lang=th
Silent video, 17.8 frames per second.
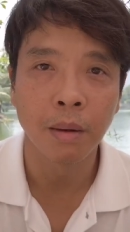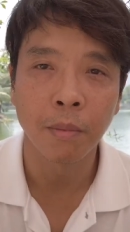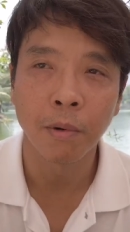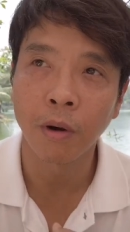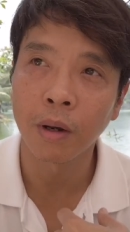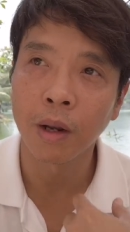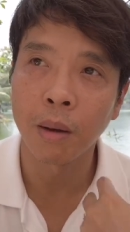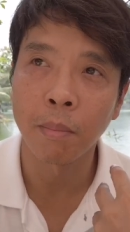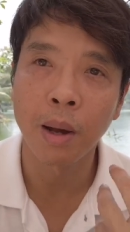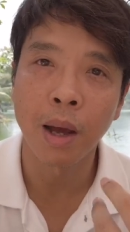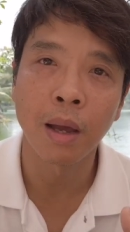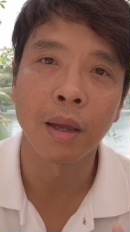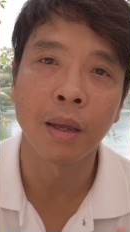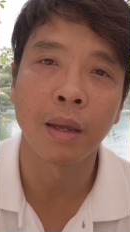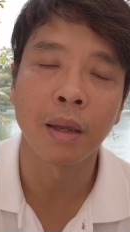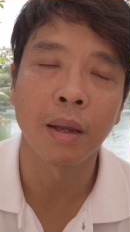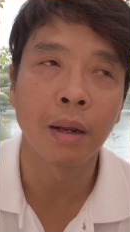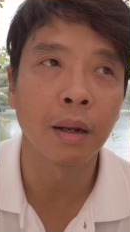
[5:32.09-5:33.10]
เพราะทำให้
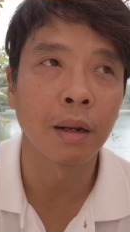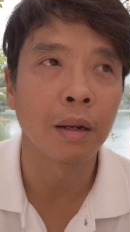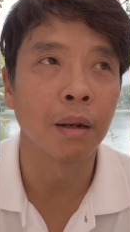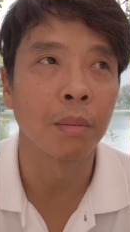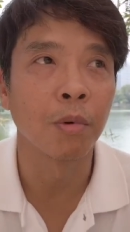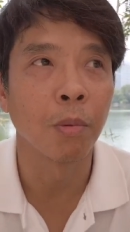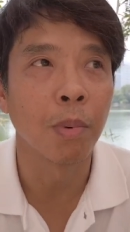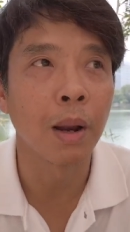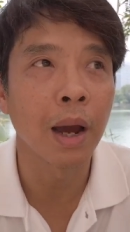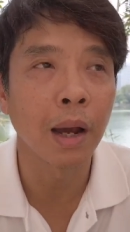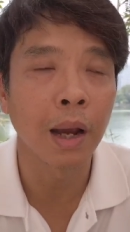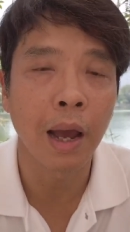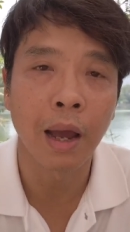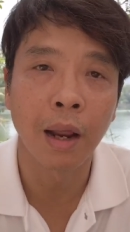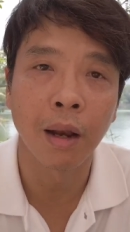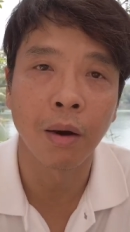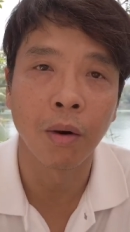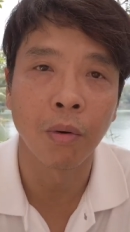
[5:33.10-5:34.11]
ระบบร่าง
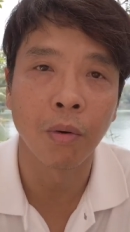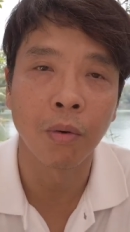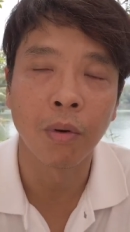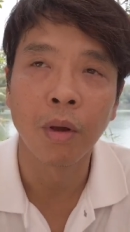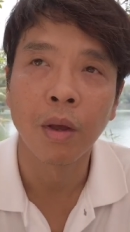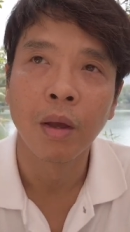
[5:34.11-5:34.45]
กายเรา